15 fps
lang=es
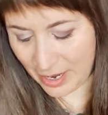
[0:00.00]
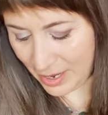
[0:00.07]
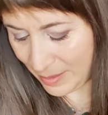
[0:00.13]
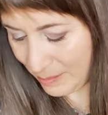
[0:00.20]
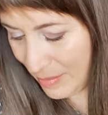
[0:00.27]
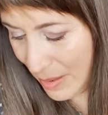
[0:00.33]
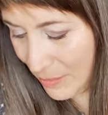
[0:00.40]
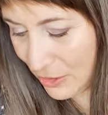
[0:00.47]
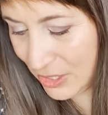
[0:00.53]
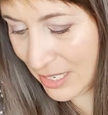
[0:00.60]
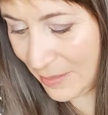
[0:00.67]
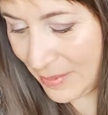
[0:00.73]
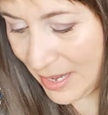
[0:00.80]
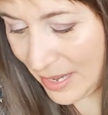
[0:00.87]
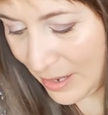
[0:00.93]
Vamos a
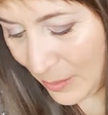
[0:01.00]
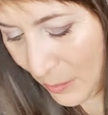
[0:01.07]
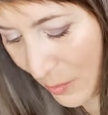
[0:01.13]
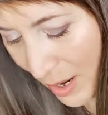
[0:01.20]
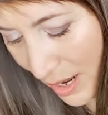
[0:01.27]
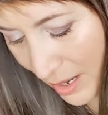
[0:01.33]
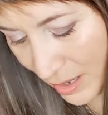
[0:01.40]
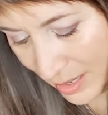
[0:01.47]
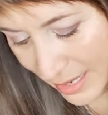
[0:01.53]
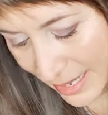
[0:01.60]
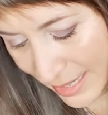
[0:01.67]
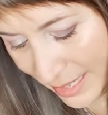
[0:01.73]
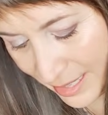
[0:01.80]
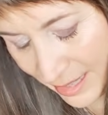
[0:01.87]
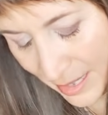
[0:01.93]
ver, wow, qué
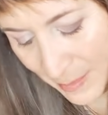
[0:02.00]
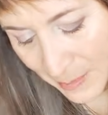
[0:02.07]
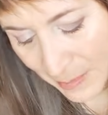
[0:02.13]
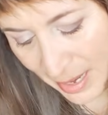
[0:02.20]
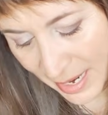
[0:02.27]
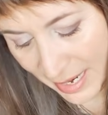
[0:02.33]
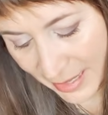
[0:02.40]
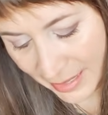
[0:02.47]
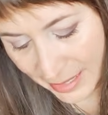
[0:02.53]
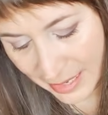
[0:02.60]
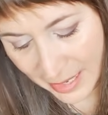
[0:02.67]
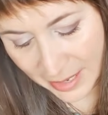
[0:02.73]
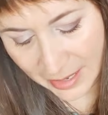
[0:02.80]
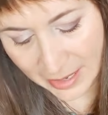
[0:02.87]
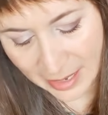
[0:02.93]
dice para
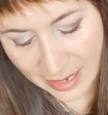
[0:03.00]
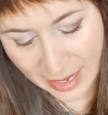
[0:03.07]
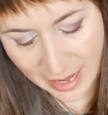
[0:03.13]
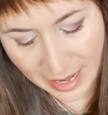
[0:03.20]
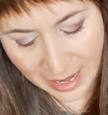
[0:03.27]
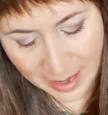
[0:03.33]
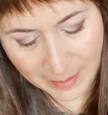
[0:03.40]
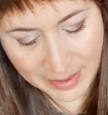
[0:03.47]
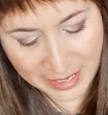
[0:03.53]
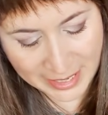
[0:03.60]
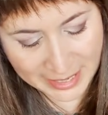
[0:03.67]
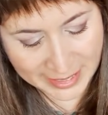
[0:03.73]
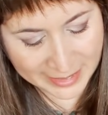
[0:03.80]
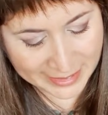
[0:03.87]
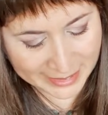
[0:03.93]
ti
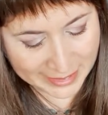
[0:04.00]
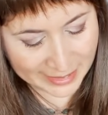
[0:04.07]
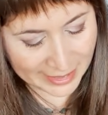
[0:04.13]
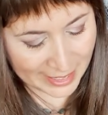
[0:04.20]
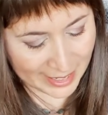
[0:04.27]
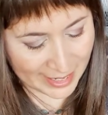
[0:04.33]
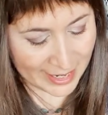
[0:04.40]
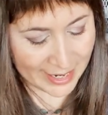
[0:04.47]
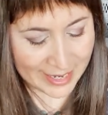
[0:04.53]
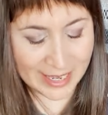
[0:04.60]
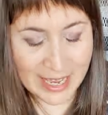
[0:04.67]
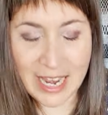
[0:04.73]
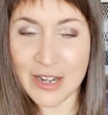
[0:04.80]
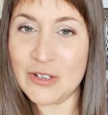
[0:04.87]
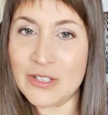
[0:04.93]
Géminis,
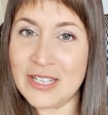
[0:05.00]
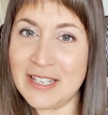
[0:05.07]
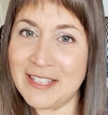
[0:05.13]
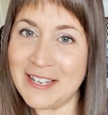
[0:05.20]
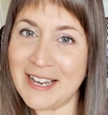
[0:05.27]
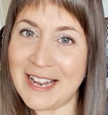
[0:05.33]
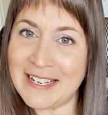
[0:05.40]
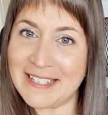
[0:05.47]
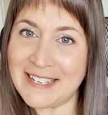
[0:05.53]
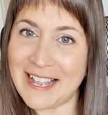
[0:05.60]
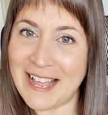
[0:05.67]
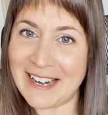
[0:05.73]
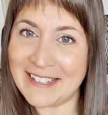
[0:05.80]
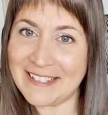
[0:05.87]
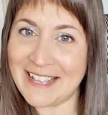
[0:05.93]
qué nos dicen las
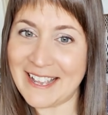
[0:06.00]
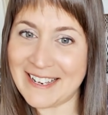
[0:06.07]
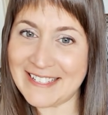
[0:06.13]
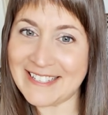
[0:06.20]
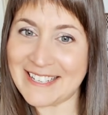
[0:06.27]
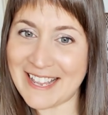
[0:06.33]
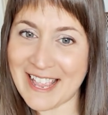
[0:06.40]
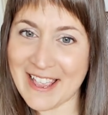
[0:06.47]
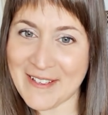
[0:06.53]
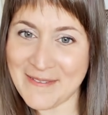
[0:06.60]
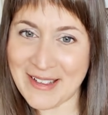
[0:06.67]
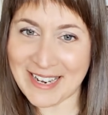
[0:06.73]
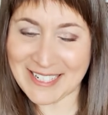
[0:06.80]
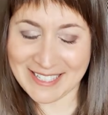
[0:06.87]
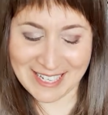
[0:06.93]
cartas que
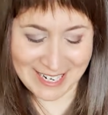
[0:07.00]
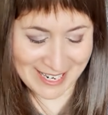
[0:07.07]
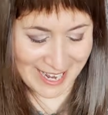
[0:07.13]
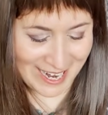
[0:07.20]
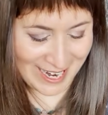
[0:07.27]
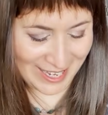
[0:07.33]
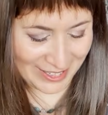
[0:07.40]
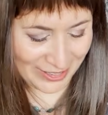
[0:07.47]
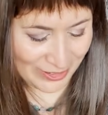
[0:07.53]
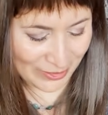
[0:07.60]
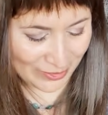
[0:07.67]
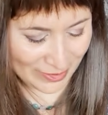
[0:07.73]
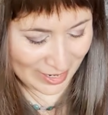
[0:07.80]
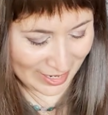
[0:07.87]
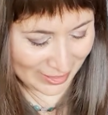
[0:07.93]
va a estar
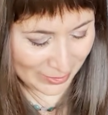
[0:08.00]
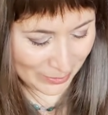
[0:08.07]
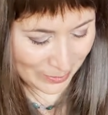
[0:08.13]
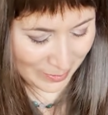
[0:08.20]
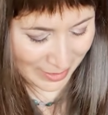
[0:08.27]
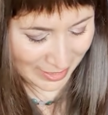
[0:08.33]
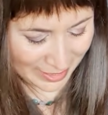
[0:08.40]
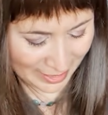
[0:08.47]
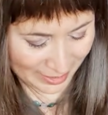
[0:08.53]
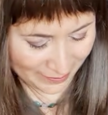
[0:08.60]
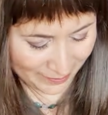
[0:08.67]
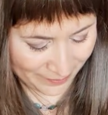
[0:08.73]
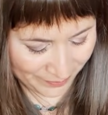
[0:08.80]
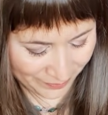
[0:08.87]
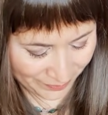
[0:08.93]
llegando a tu
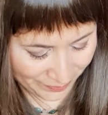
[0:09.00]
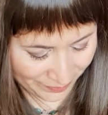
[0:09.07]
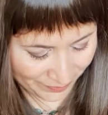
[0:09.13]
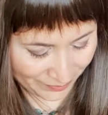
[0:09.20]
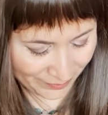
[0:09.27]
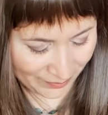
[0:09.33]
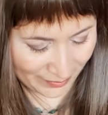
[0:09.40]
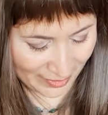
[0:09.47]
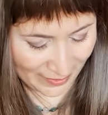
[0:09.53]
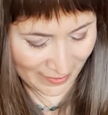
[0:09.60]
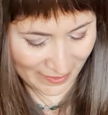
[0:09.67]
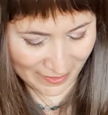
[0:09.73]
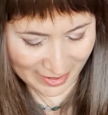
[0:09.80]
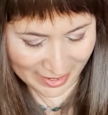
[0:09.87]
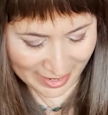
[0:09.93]
vida
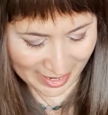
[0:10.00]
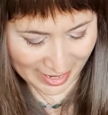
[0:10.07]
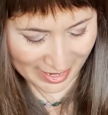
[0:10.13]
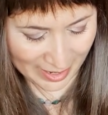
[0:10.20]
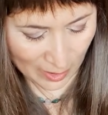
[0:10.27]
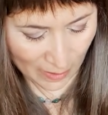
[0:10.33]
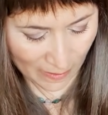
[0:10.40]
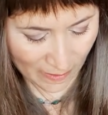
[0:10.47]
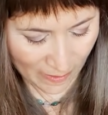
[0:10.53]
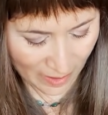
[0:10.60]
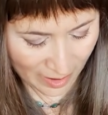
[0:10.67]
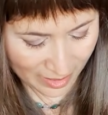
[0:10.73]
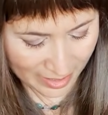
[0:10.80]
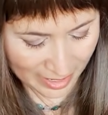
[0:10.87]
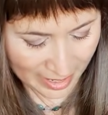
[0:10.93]
Ok,
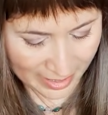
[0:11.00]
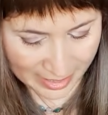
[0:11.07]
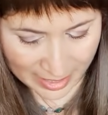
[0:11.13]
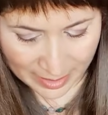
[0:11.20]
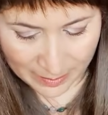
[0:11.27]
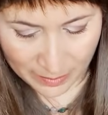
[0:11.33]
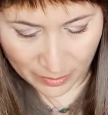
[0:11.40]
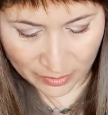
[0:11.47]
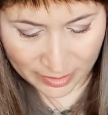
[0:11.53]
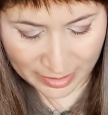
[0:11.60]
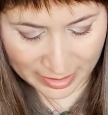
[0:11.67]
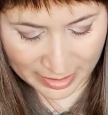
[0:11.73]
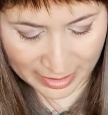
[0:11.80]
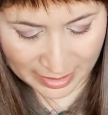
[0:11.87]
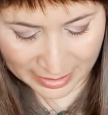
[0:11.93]
ok, qué
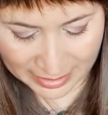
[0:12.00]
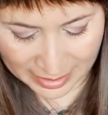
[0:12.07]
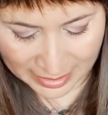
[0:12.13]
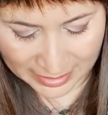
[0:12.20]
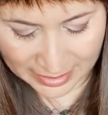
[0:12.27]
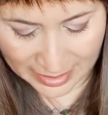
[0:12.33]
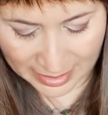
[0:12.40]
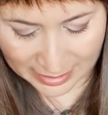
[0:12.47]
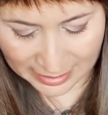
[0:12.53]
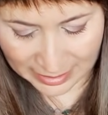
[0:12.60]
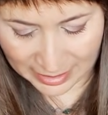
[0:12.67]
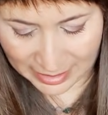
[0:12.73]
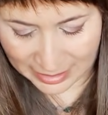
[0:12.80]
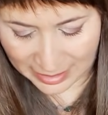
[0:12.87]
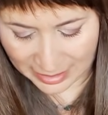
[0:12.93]
bonitas
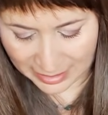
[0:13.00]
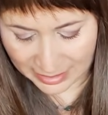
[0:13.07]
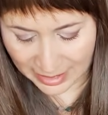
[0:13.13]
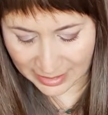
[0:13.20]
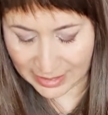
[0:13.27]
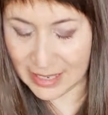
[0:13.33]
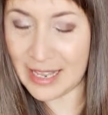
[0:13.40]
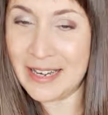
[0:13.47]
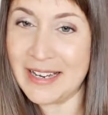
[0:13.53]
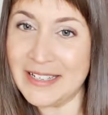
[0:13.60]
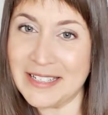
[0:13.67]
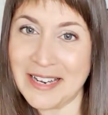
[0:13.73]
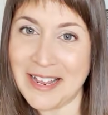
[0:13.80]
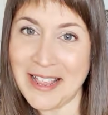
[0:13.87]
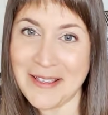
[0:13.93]
cartitas que tienes,
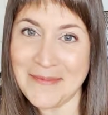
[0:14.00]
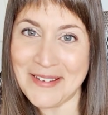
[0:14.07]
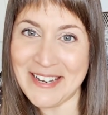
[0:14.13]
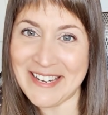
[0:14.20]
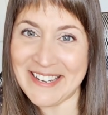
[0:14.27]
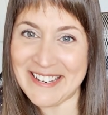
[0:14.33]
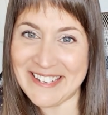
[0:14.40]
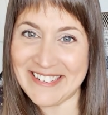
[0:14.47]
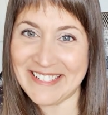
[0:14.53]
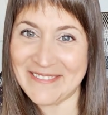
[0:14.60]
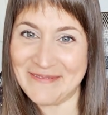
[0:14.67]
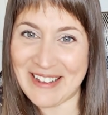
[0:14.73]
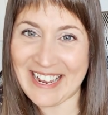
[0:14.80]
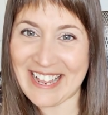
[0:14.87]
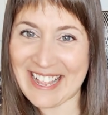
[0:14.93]
Géminis,
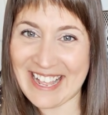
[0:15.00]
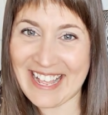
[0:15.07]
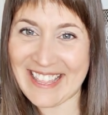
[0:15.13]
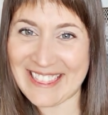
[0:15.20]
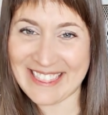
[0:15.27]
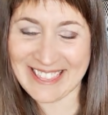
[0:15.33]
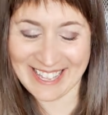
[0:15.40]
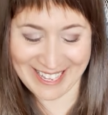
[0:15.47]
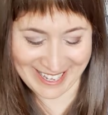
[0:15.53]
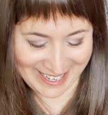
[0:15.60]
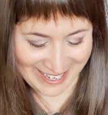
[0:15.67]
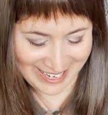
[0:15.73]
me encanta.